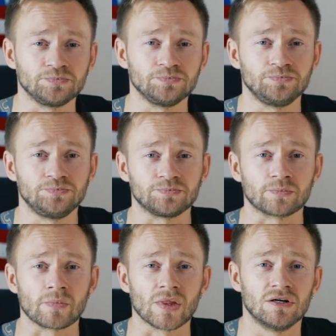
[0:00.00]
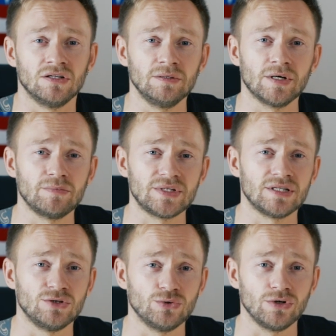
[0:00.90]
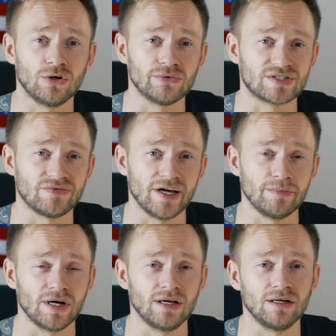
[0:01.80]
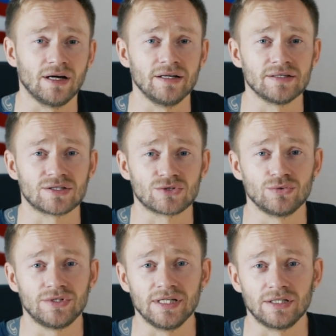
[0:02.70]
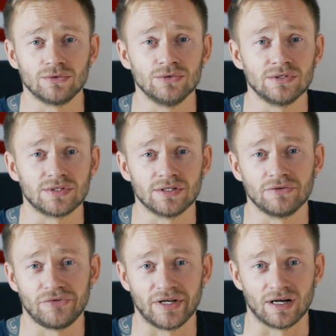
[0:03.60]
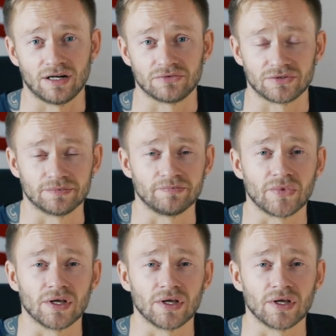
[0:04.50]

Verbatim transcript: Mhm. Lieber ein bisschen dünner und zweimal als zu dick und äh, fehlerhaft.